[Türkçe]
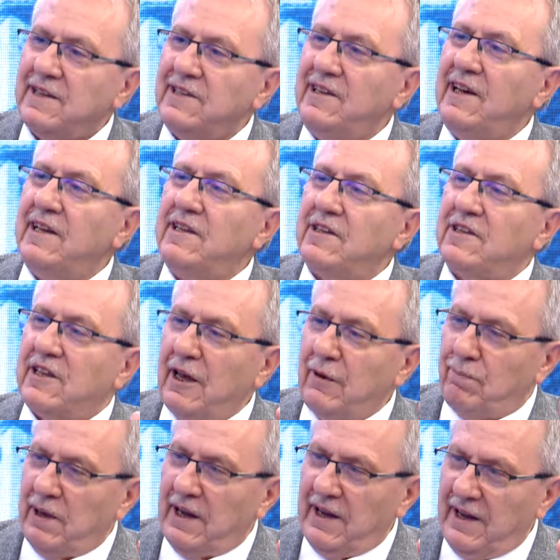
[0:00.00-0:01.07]
yedi
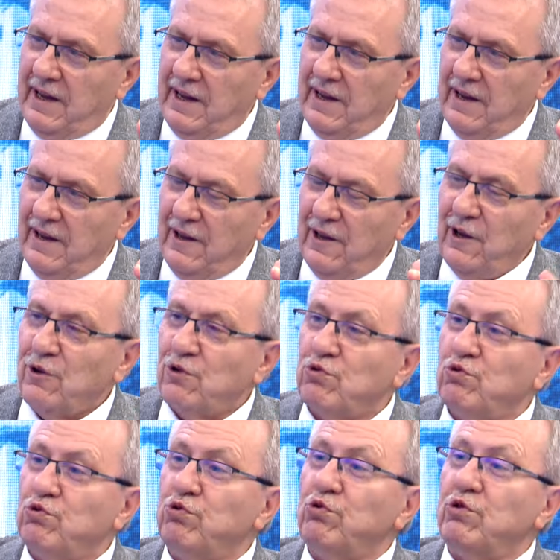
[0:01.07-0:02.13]
tepeyi
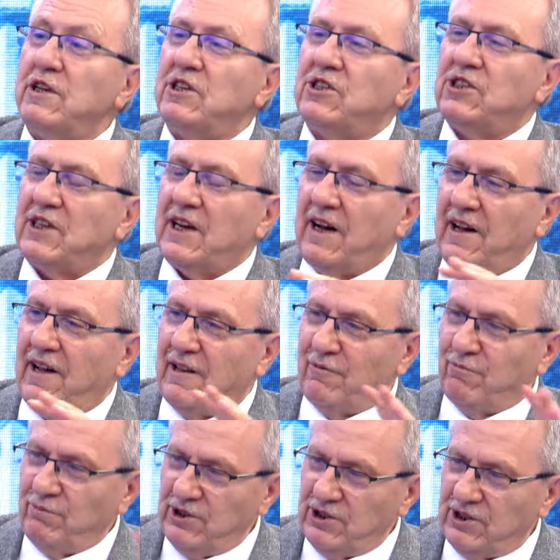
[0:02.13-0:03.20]
sur içine
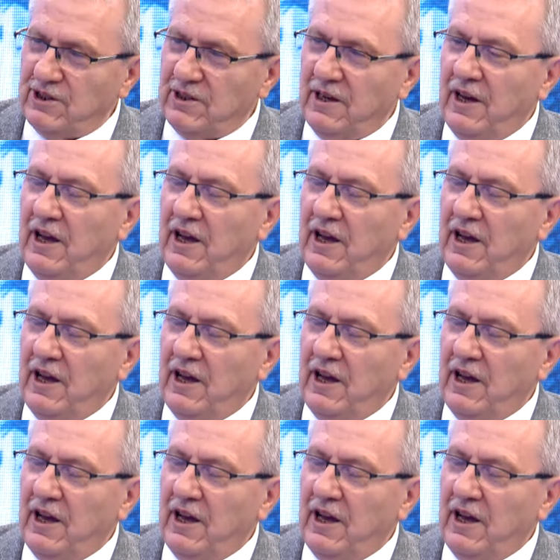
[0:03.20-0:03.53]
almış